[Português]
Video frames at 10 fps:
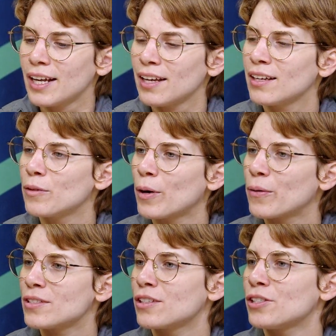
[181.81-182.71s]
tem uma
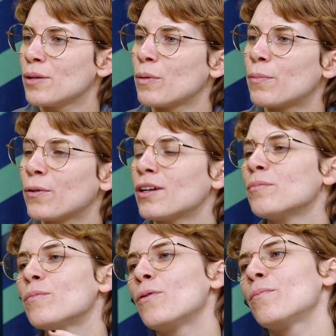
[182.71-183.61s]
coisa que chama
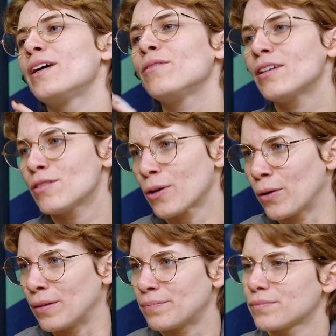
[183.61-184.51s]
Programa Bombeiro na
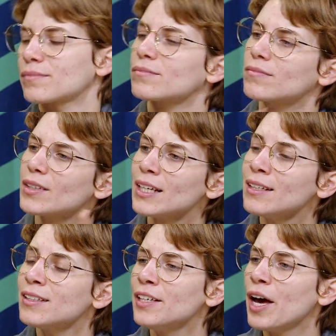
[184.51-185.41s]
Escola,
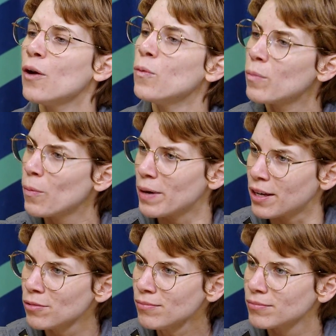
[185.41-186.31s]
que é um
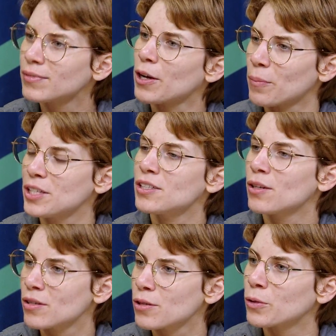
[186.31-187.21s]
bombeiro, realmente da
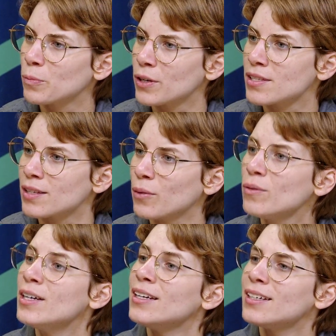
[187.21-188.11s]
nossa corporação,
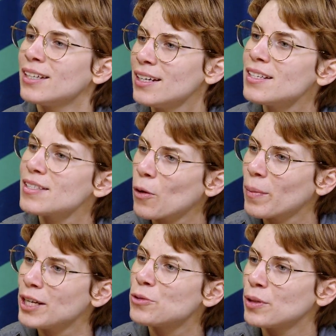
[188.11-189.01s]
que
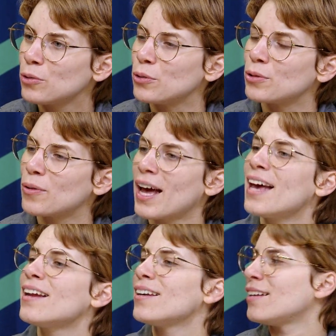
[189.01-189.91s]
inicialmente o intuito
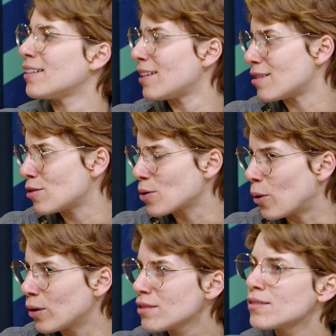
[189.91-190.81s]
era ir até as
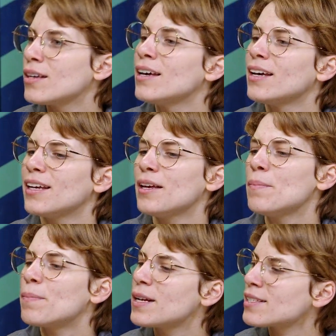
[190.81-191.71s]
escolas e
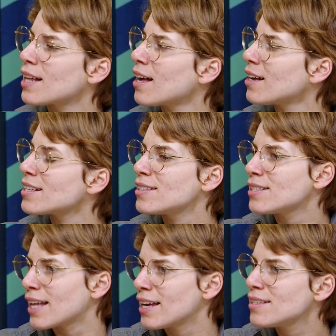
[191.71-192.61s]
prestar
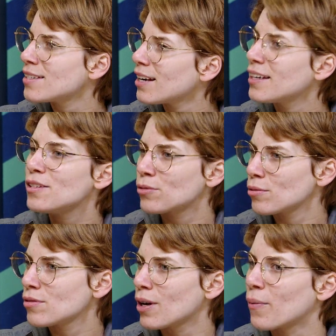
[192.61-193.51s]
assistência e
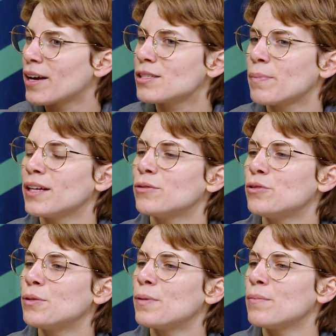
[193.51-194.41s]
instrução a respeito
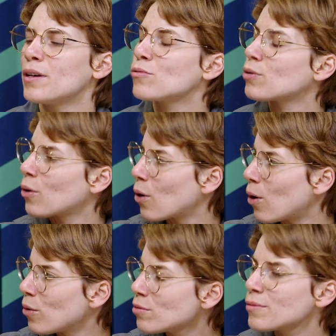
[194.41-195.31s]
de primeiros
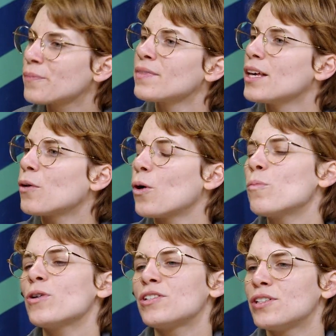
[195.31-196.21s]
socorros e
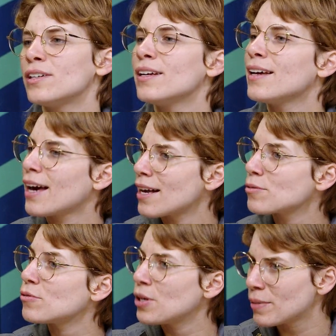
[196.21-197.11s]
como agir em
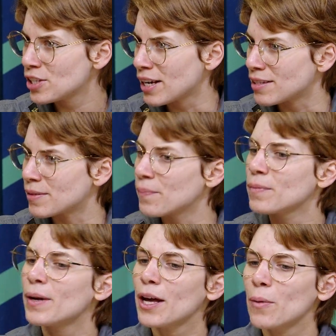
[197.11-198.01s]
casos de emergência,
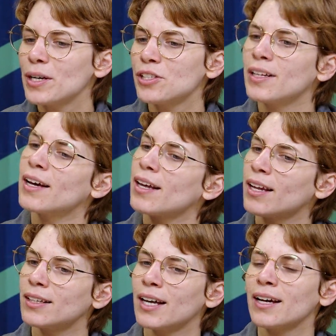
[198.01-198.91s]
para realmente ter
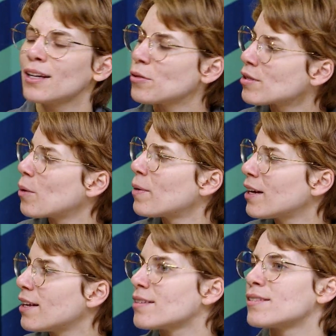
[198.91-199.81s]
aquela, dar aquela noção para a
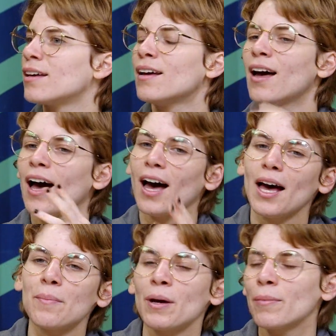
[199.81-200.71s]
criança.
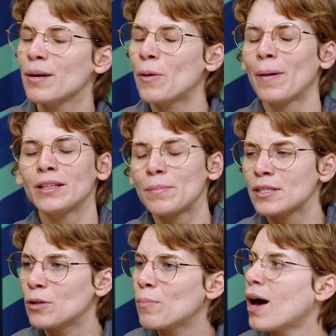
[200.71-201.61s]
Ah, minha mãe, meu pai está
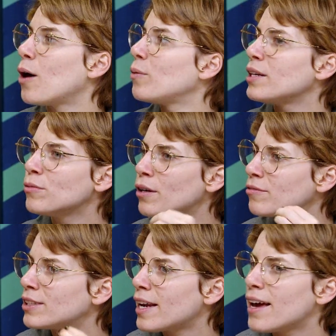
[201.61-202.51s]
passando mal, ligo
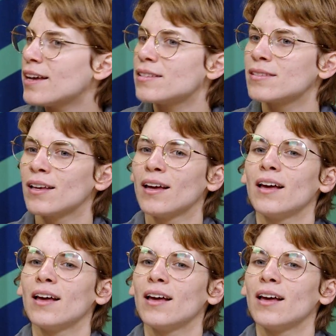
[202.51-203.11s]
93,